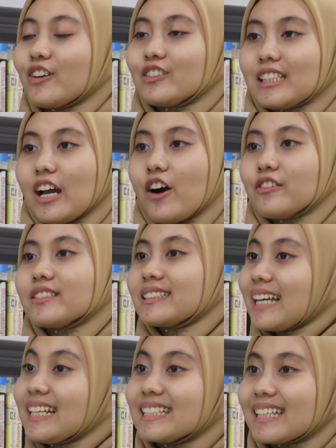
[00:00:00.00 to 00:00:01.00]
Faculty of
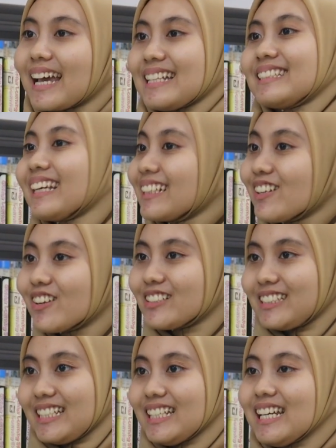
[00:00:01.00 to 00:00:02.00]
Science and
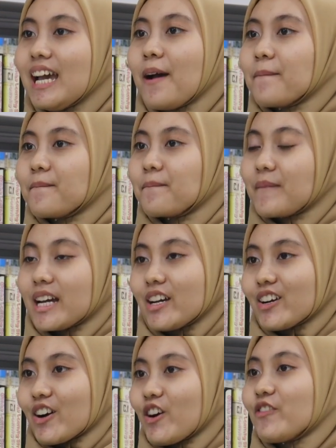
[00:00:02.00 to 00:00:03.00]
Technology,
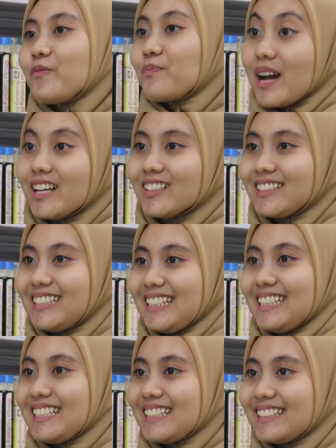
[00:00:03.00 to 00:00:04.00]
Mayor of Biology.